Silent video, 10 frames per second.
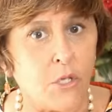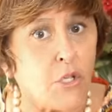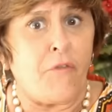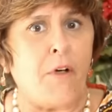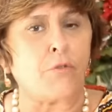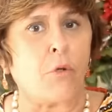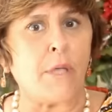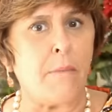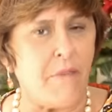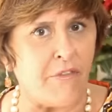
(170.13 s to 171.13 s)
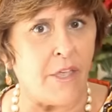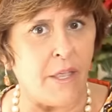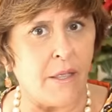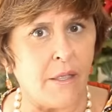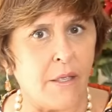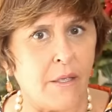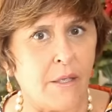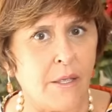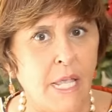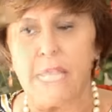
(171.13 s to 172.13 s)
Só falta alguém me ver.
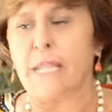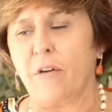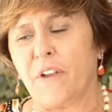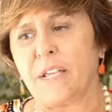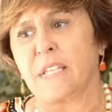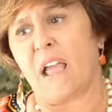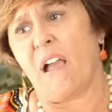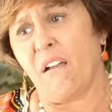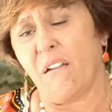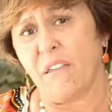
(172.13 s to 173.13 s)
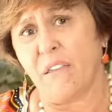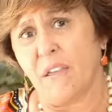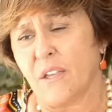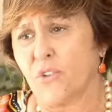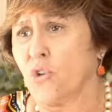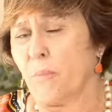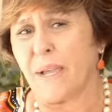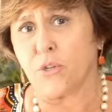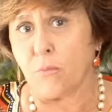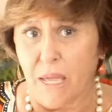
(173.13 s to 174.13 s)
E não falar assim: ai, eu sou
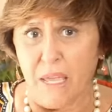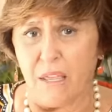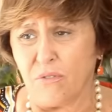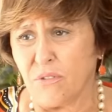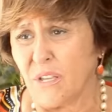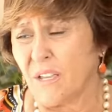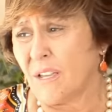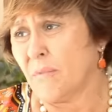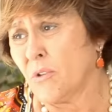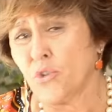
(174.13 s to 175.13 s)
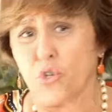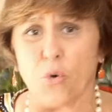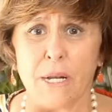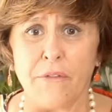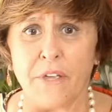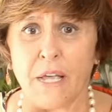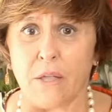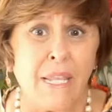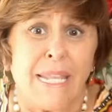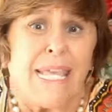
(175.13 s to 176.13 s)
mais ou menos, eu não sou
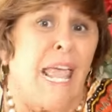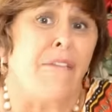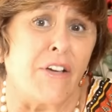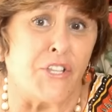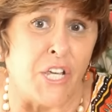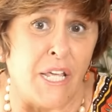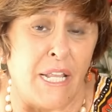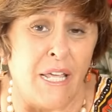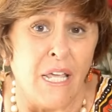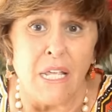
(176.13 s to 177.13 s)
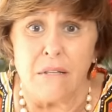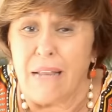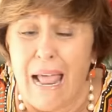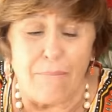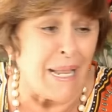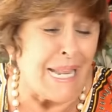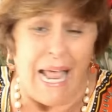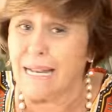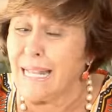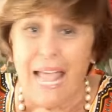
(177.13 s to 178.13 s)
qualificado. E ninguém vai te querer. Não, mas
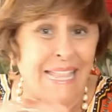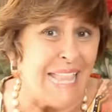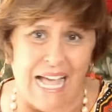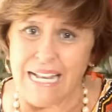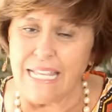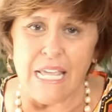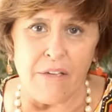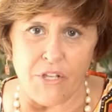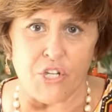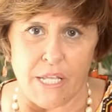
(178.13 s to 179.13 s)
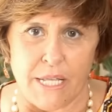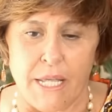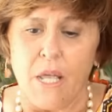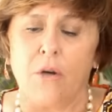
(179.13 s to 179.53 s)
nada, ninguém vai te querer.